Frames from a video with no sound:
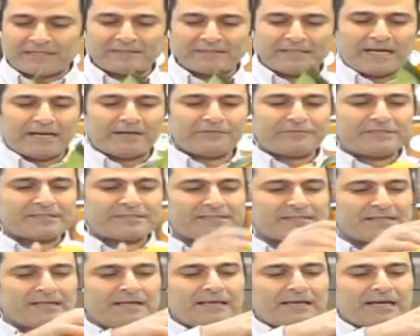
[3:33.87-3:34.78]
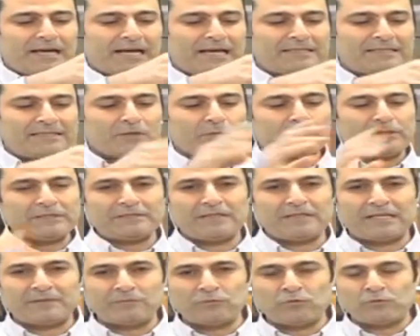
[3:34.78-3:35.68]
فينا نحافظ على نوعيه
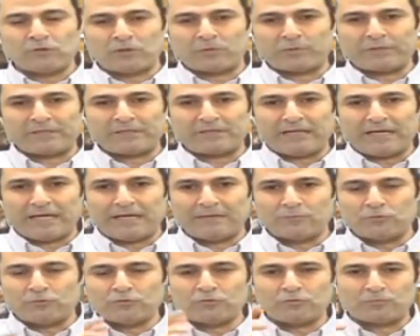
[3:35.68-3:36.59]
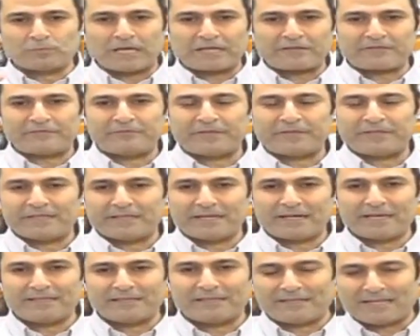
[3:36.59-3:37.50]
الليمون نوعيه الحامض وبتعرف
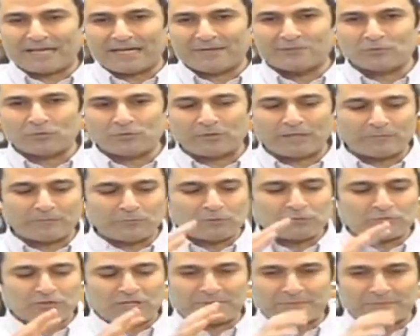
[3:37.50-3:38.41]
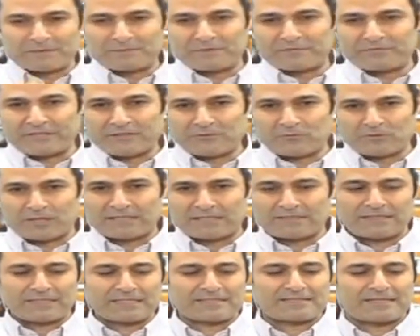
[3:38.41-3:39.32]
بغلى الحامض والليمون نجرب قد ما فينا نكون
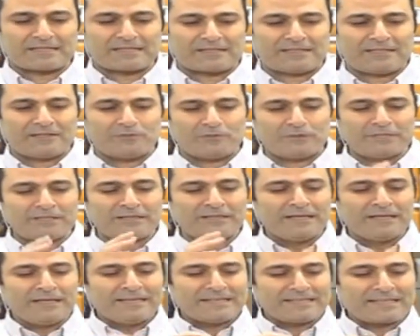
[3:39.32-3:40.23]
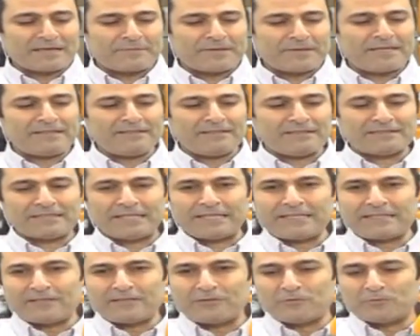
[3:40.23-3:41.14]
عندنا الاسعار الحلوه كمان ال
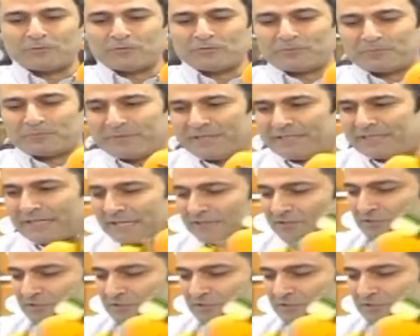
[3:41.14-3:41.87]
2 كيلو ب